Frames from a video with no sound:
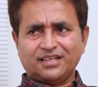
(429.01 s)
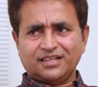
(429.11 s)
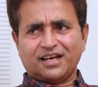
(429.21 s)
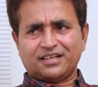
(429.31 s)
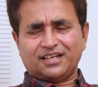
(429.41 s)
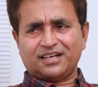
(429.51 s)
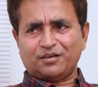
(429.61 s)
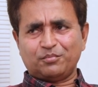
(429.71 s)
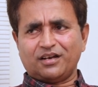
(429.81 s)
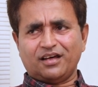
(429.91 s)
இதுக்காகத்தானே
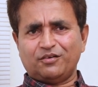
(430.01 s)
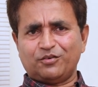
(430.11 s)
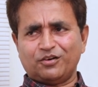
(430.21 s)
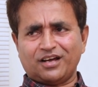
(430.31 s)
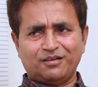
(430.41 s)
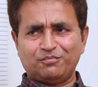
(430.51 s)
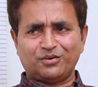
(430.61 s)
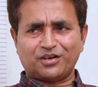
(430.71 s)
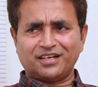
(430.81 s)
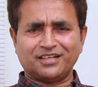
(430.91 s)
நம்மெல்லாம் அவ்வளோ காலம்
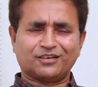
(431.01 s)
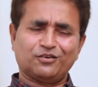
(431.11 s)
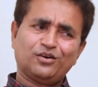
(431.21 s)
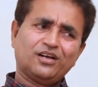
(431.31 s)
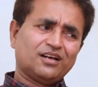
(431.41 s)
போராடி இருக்கோம்